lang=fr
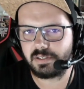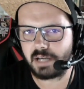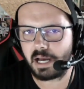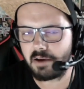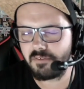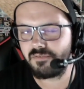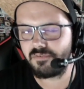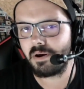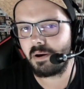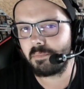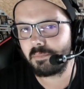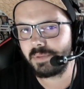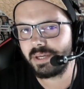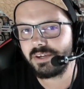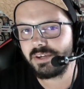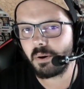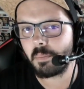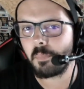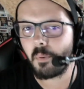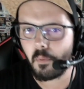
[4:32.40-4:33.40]
un,
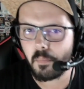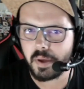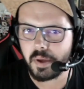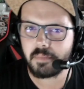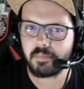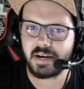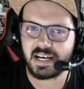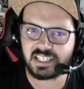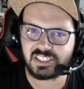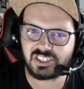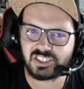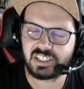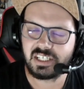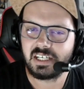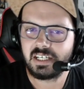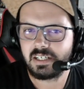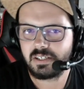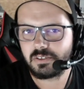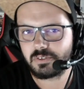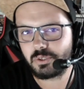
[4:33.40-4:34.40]
meilleur premier match
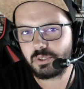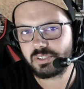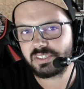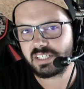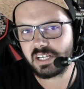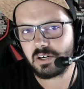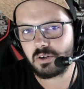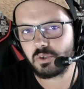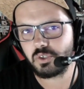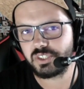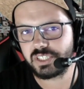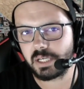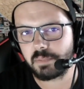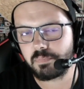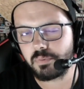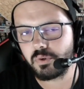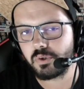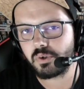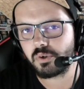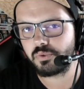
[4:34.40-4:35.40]
que ça au
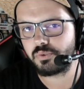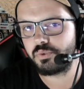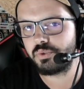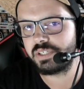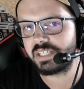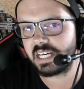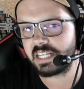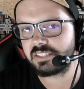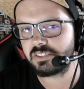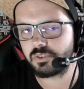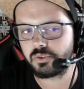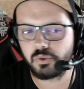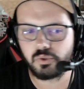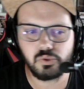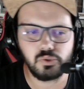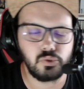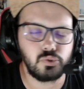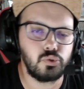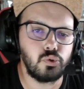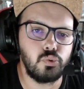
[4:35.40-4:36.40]
Japon quand tu catches
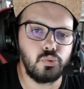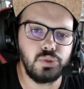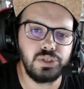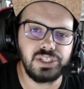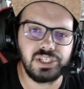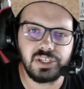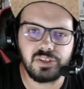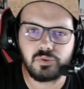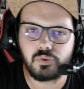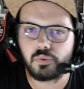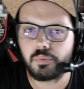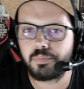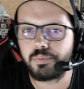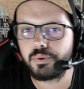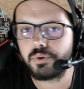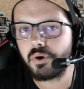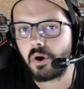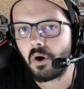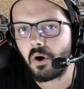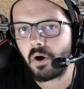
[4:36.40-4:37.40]
contre celui qui est ton
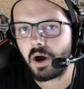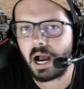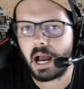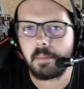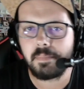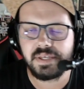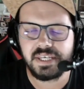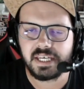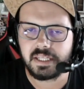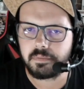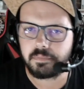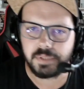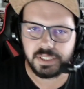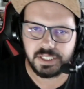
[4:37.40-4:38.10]
plus grand ami ennemi.